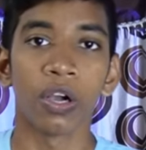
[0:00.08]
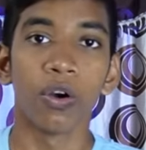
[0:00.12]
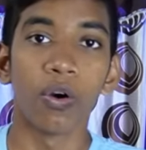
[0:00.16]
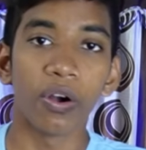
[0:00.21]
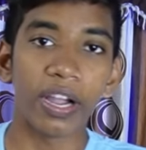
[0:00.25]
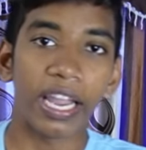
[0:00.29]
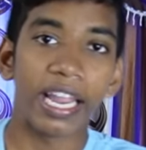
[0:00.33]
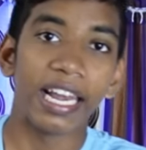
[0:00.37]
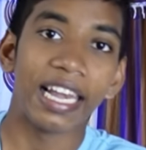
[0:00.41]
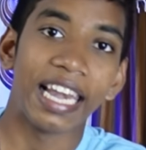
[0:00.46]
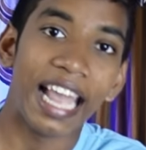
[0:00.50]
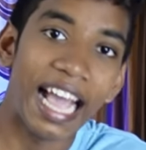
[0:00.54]

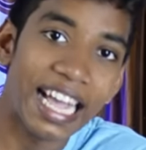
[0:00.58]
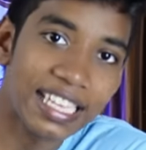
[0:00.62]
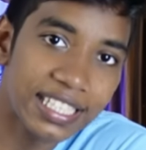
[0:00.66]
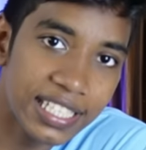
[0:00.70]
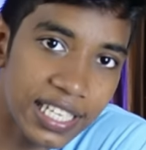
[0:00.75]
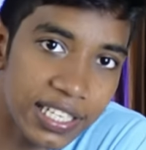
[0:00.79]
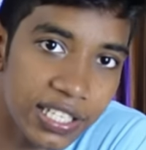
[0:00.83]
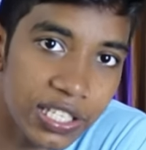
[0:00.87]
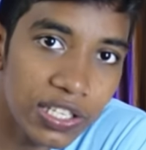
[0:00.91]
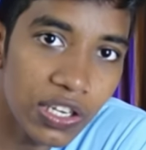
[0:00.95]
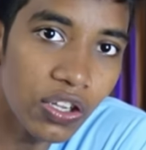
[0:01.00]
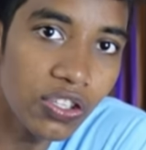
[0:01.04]
ఓకే
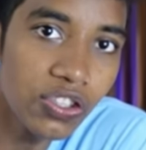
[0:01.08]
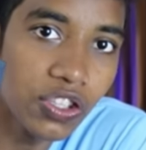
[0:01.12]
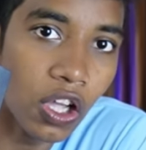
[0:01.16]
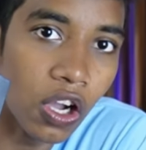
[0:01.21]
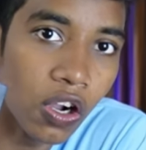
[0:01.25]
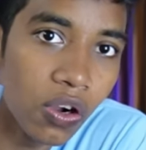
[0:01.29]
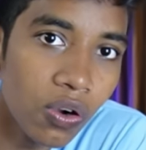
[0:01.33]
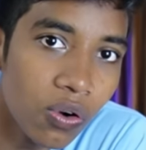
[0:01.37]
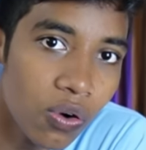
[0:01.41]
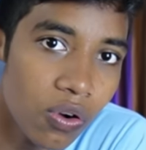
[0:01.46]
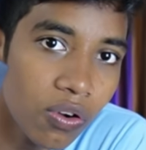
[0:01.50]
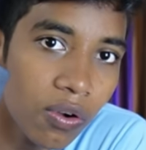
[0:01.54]
లేజర్స్లో
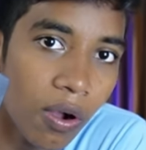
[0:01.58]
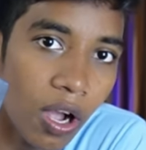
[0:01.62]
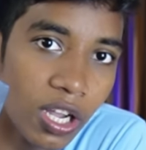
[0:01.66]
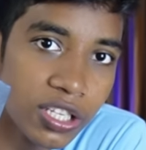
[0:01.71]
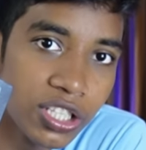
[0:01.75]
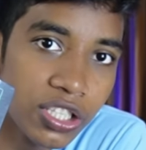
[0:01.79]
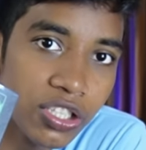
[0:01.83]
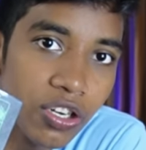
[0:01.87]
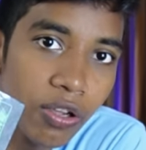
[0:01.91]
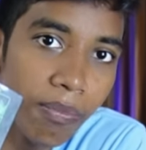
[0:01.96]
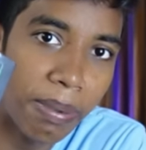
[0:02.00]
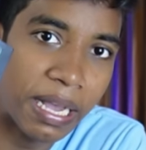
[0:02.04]
తక్కువ
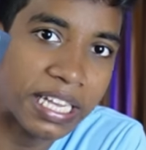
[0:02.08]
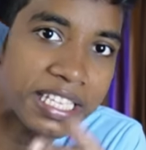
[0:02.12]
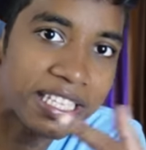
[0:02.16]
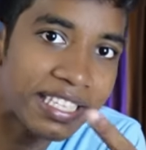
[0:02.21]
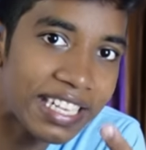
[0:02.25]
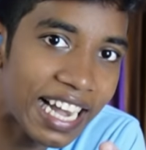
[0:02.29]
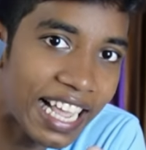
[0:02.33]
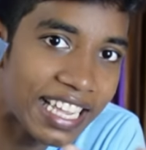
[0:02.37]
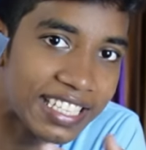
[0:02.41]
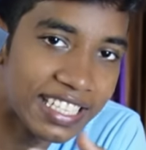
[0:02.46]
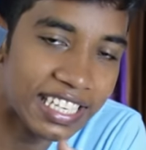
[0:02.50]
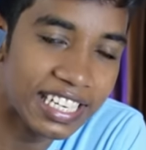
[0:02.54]
కాస్ట్లో
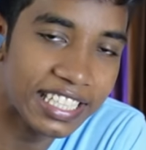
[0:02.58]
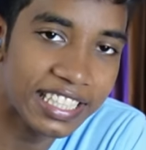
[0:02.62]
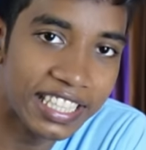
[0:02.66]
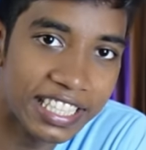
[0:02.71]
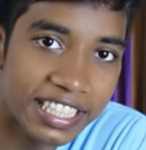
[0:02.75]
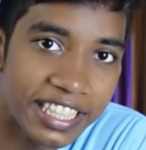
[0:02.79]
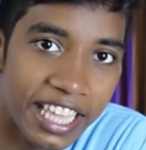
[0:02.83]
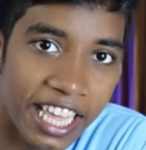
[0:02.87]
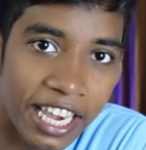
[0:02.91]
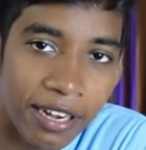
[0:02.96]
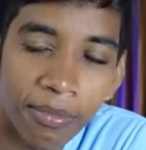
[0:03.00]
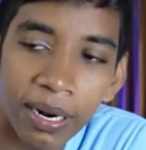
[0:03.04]
బెస్ట్ లేజర్ అయితే
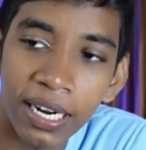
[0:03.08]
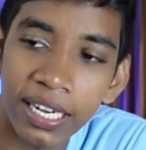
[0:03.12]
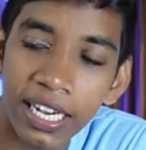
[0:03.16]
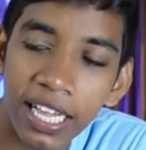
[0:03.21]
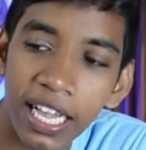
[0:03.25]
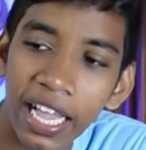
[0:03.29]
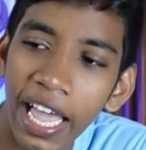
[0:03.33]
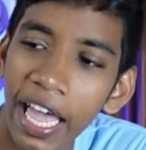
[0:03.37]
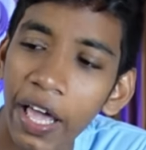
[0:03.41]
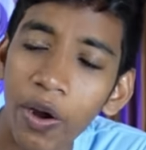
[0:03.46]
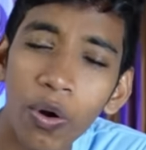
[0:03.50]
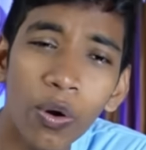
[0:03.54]
ఇదే
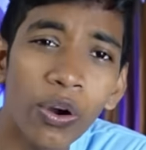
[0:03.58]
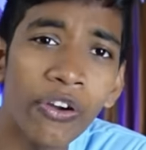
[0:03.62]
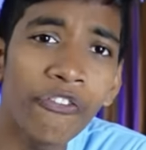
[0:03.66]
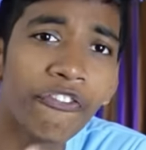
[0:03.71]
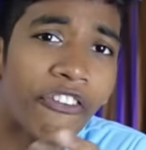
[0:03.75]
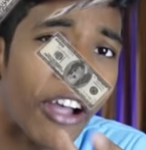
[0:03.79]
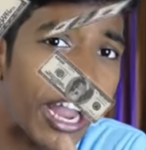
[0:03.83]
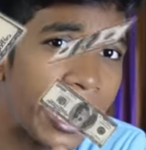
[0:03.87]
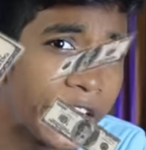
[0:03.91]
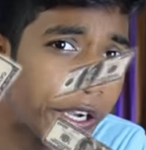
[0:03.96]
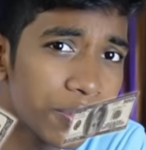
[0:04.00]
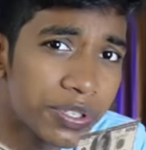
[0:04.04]
అనమాట అరౌండ్
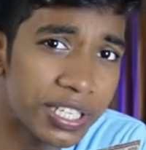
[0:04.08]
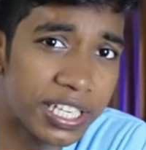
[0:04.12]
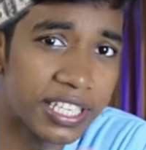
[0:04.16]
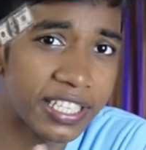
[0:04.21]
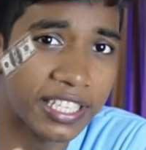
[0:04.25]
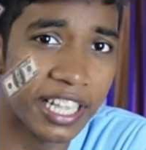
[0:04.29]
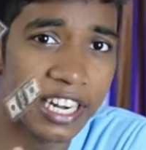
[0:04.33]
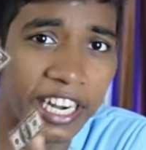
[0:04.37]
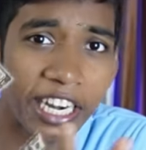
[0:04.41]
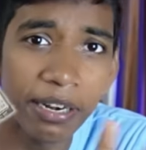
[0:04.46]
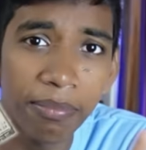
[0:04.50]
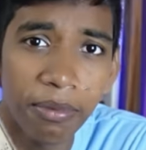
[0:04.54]
ఫైవ్ టు
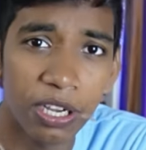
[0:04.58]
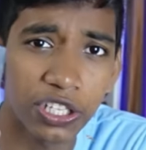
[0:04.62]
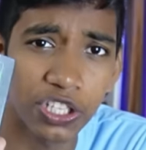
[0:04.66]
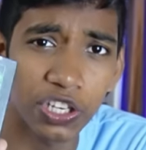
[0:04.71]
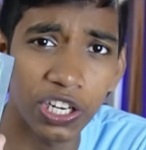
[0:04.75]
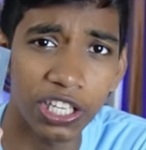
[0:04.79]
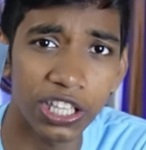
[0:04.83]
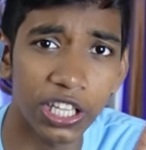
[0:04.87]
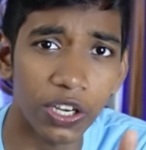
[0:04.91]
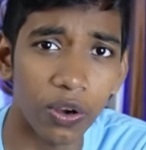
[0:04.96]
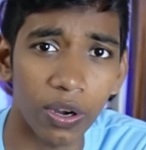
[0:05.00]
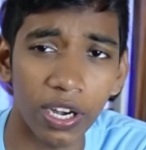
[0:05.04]
సిక్స్ హండ్రెడ్
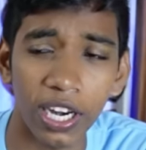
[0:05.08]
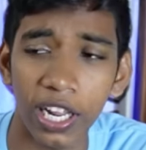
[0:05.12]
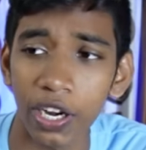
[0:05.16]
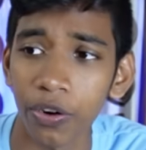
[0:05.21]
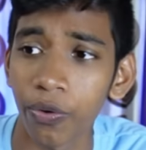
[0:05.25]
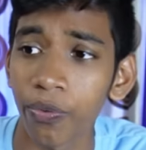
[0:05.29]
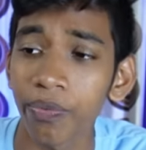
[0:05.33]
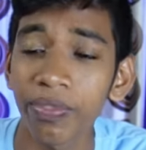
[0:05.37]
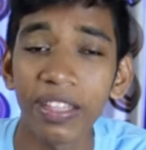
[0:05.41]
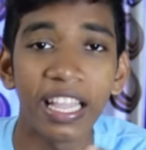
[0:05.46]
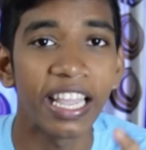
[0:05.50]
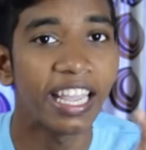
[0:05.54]
మధ్యలో అయితే
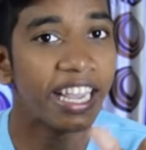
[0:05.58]
కొన్నాను